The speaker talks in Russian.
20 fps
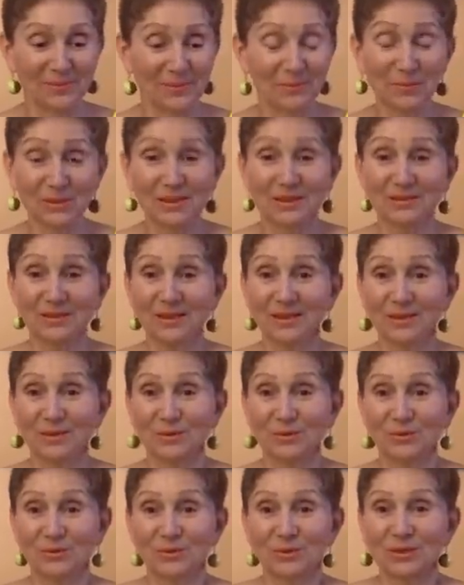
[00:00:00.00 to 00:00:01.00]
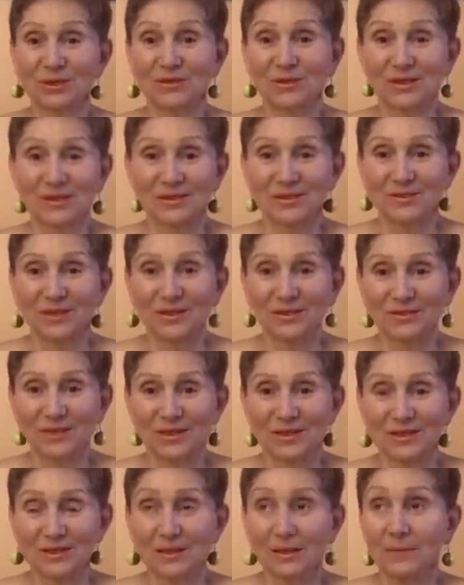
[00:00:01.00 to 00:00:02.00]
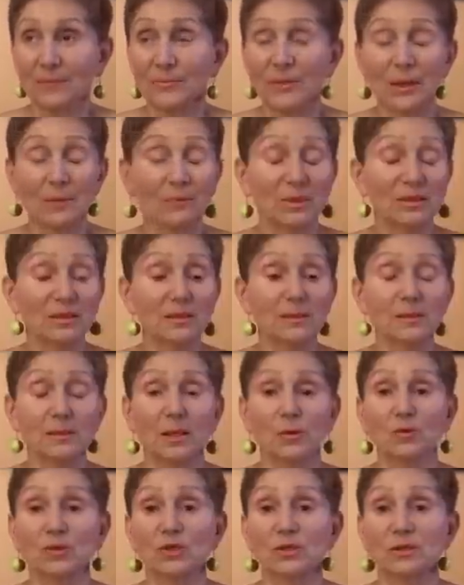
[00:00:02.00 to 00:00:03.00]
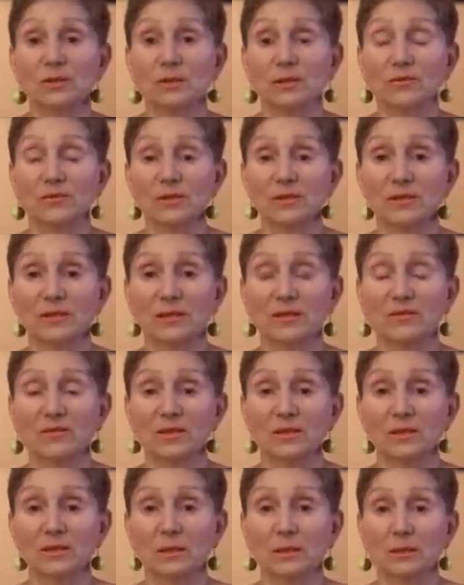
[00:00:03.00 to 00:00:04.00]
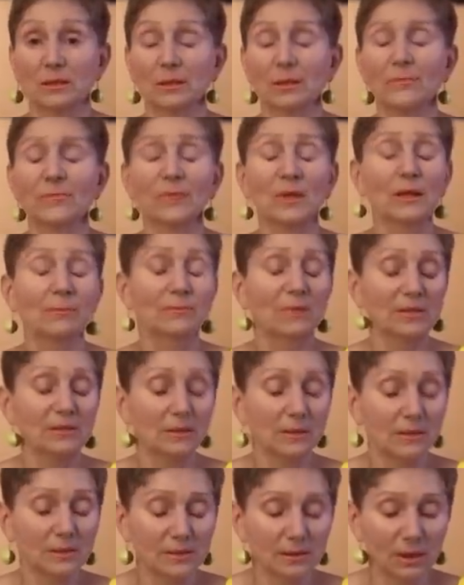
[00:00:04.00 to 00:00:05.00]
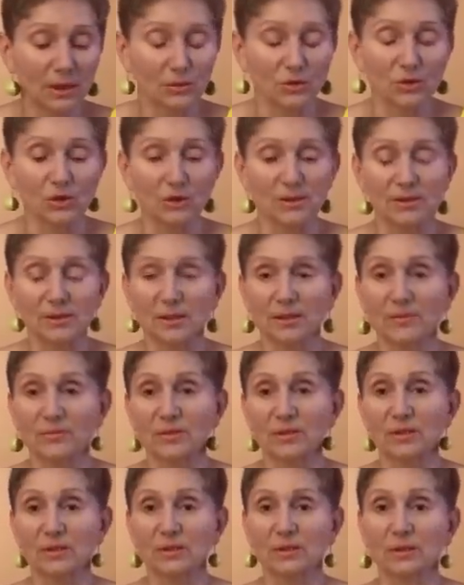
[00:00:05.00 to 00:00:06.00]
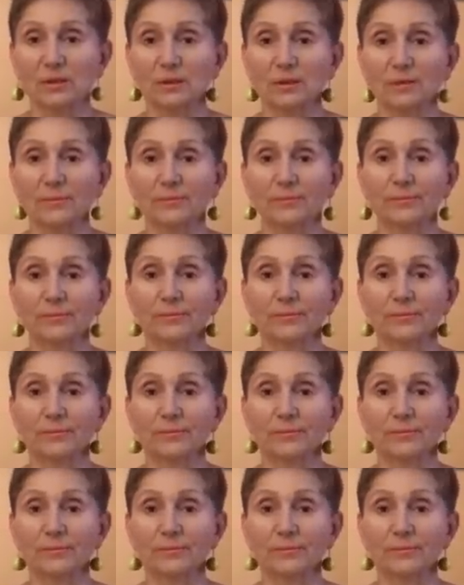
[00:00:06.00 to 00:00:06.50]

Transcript: Молодая, ну, а года 22-23. Потрясающий сервис, сервис сделала. Потрясающий сервис сделала.